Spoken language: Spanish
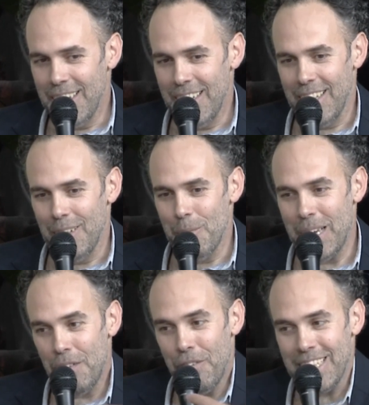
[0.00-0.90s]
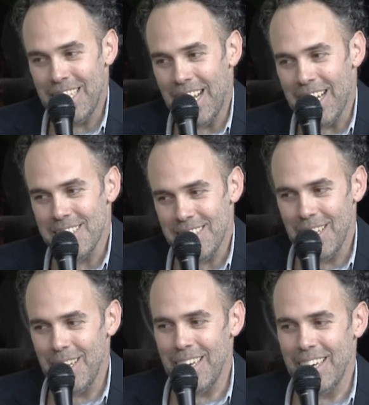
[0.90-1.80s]
eh,
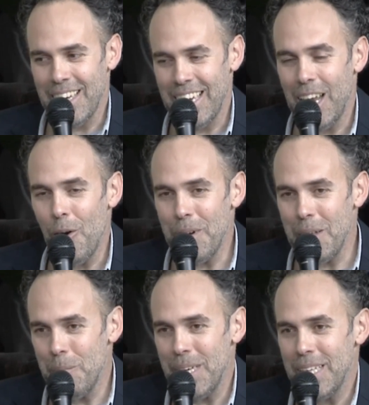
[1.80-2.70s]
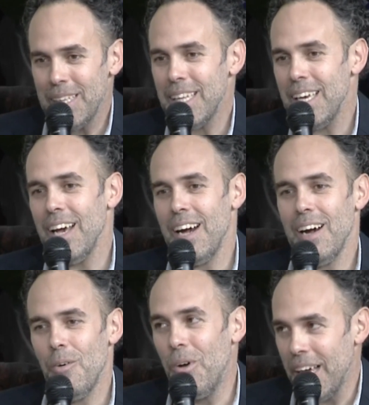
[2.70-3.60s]
manifestarse, que la obra invite
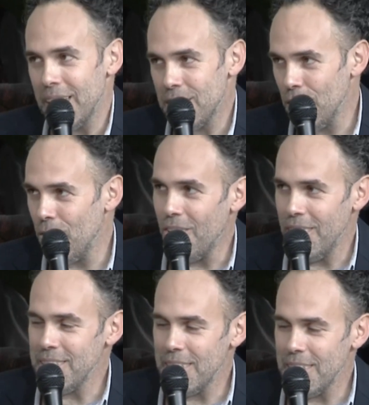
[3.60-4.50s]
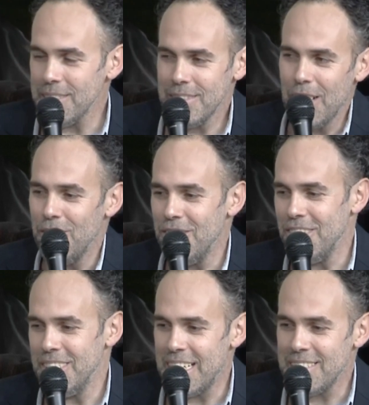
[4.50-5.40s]
a un gesto, es, es,
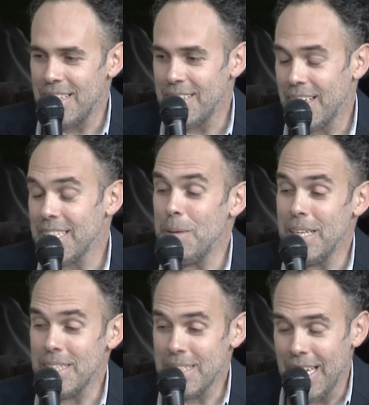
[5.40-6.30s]
algo interesante, que también